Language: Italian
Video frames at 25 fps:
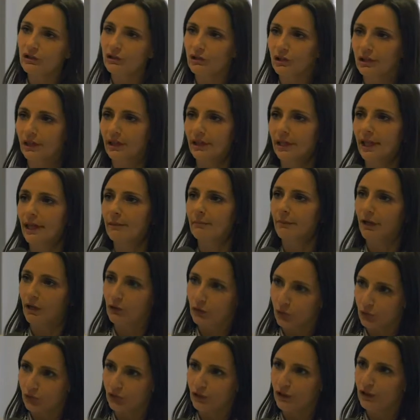e cena, ma
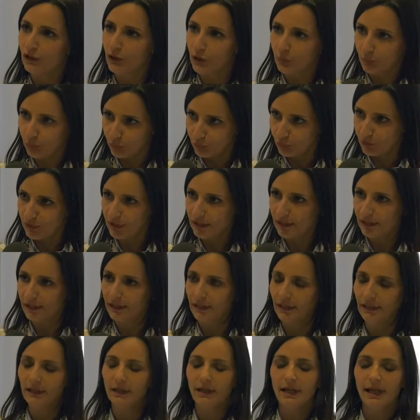aggiungere gli
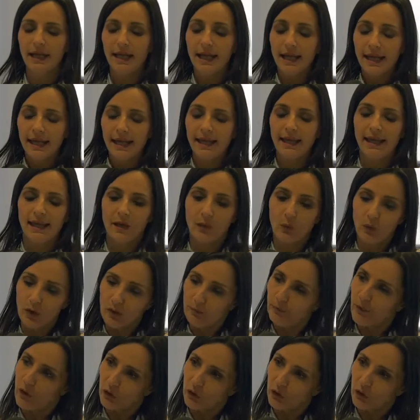spuntini e quel